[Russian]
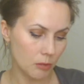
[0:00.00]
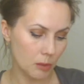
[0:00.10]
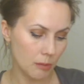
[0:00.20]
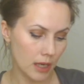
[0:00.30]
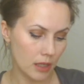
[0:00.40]

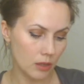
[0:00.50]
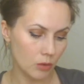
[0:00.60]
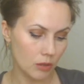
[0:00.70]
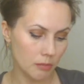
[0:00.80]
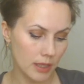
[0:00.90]
препарат для
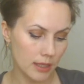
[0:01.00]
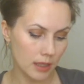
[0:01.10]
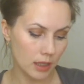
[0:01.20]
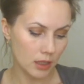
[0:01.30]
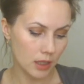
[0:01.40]
укрепления
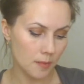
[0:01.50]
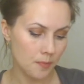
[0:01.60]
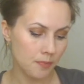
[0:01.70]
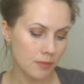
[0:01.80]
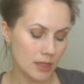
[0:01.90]
ногтей
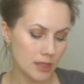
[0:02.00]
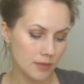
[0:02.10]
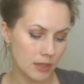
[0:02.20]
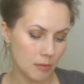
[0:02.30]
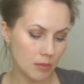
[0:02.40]
с
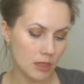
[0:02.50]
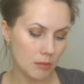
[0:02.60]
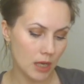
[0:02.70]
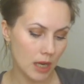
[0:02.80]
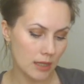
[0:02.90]

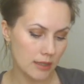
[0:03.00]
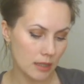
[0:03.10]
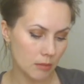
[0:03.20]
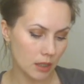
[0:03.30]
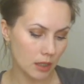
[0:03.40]
витаминами,
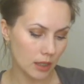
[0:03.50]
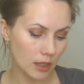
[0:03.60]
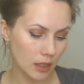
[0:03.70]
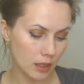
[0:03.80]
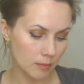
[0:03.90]
кальцием,
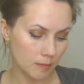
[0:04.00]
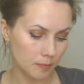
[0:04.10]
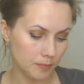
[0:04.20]
коллагеном.